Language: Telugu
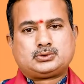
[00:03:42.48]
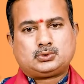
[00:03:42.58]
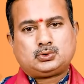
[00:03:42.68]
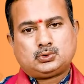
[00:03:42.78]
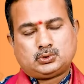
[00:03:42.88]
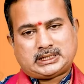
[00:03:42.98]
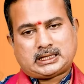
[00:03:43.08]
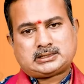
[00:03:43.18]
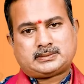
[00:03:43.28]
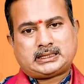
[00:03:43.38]
శుక్రుడు ఈ
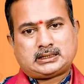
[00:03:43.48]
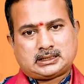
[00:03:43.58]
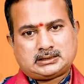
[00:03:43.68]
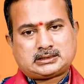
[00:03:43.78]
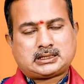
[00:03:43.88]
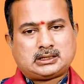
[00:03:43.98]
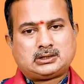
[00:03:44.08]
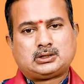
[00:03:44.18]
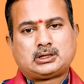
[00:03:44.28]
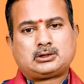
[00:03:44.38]
రాశి వారికి
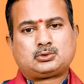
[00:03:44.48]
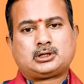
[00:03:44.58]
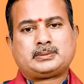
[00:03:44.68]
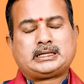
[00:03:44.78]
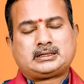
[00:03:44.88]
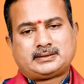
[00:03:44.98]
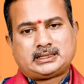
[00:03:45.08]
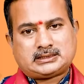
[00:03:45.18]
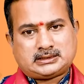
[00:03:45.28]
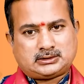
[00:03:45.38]
రాజస్థానంలో
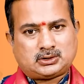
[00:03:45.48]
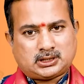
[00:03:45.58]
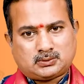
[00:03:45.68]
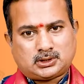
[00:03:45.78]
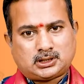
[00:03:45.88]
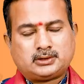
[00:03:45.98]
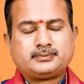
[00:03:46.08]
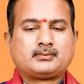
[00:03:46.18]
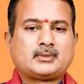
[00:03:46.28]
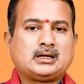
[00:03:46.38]
అనుకూలమైనటువంటి స్థితిలోనే ఉన్నాడు
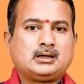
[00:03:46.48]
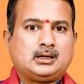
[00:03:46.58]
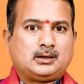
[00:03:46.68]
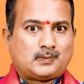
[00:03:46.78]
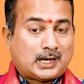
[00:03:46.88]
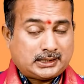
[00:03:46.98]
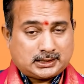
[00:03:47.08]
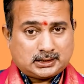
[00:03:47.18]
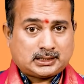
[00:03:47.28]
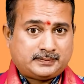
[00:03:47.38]

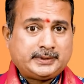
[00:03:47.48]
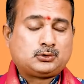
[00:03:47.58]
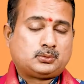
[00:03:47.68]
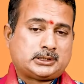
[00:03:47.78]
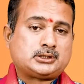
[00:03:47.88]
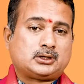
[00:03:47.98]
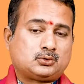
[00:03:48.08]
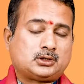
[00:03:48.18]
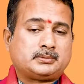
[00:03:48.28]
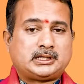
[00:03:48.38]
వాటికన్నా రవికు మంచి
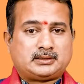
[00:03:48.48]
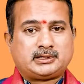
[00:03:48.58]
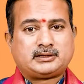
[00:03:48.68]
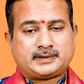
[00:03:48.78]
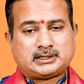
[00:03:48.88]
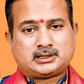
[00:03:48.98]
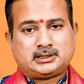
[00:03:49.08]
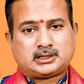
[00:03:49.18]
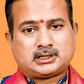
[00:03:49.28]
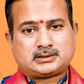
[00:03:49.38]
అనుకూలమైనటువంటి
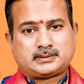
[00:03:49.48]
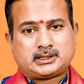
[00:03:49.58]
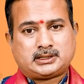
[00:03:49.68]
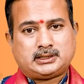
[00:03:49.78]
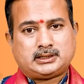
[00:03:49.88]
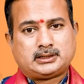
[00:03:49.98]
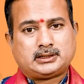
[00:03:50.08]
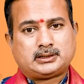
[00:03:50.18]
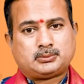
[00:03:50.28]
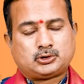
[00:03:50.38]
ఫలితాలు ఈ రాశి వారికి
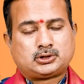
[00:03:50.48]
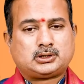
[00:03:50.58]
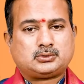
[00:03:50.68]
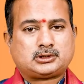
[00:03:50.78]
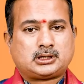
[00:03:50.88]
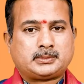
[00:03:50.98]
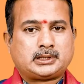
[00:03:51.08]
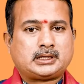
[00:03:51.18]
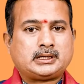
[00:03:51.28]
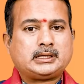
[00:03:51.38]
పొందగలుగుతారు
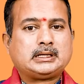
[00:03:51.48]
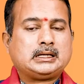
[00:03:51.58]
అంటే